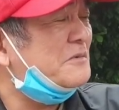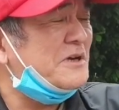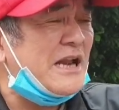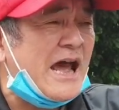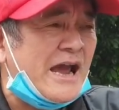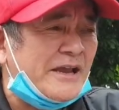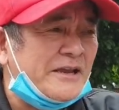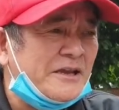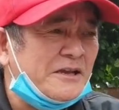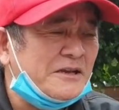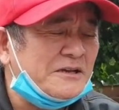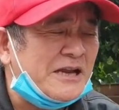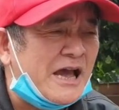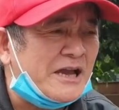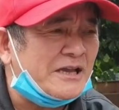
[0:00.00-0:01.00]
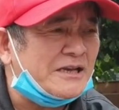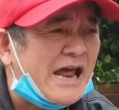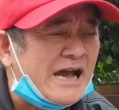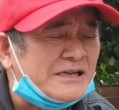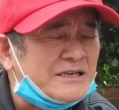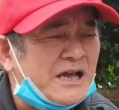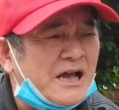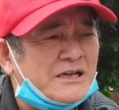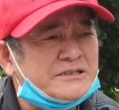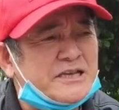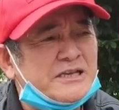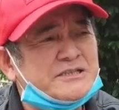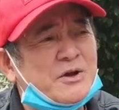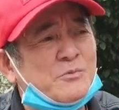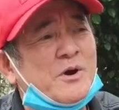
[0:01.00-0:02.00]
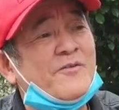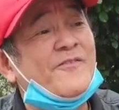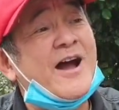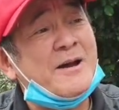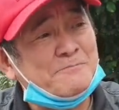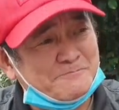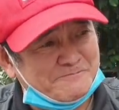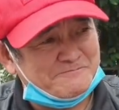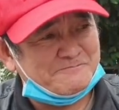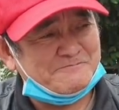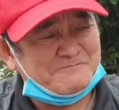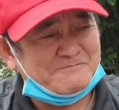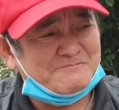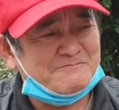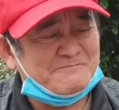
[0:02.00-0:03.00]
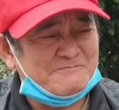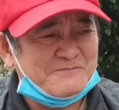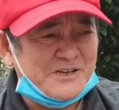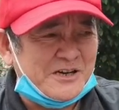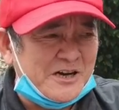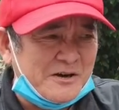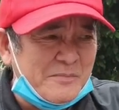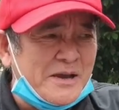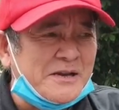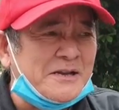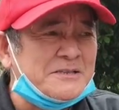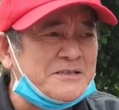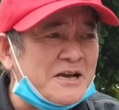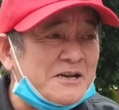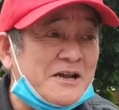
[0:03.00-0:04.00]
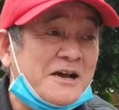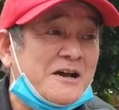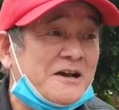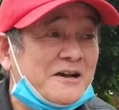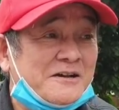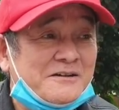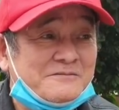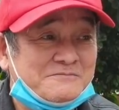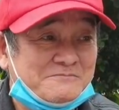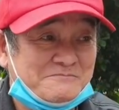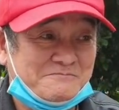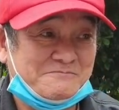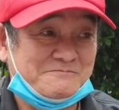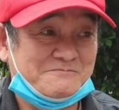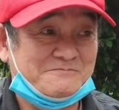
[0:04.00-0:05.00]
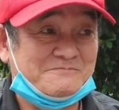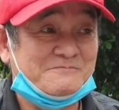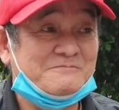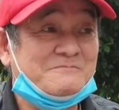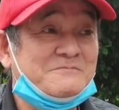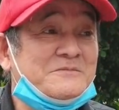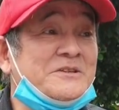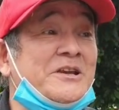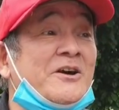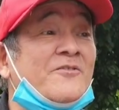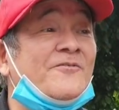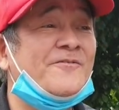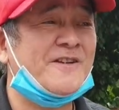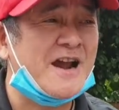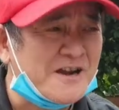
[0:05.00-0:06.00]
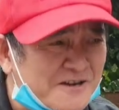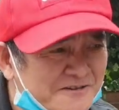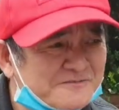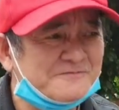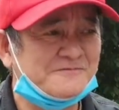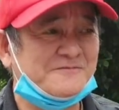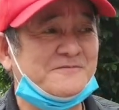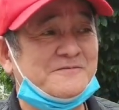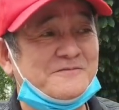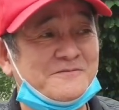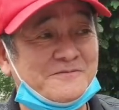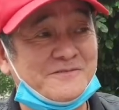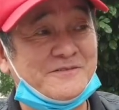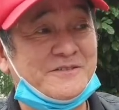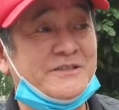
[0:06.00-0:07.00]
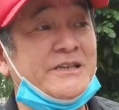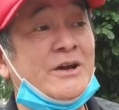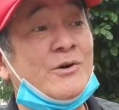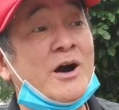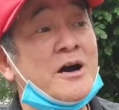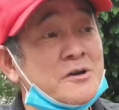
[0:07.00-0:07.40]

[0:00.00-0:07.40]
lại lại đang à, sinh sống ở pháp ở bên ấy chắc là nhiều franc nhiều